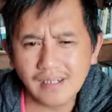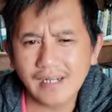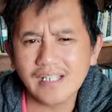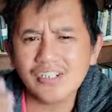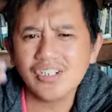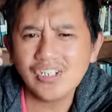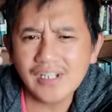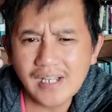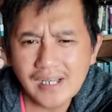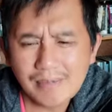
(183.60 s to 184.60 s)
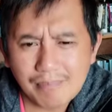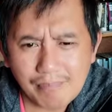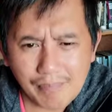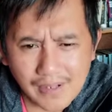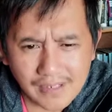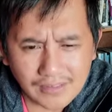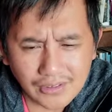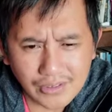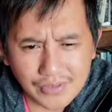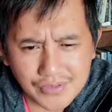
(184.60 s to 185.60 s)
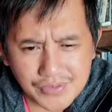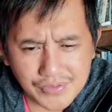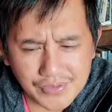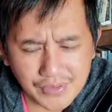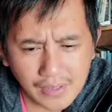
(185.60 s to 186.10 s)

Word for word: nga naisina para iti Dios.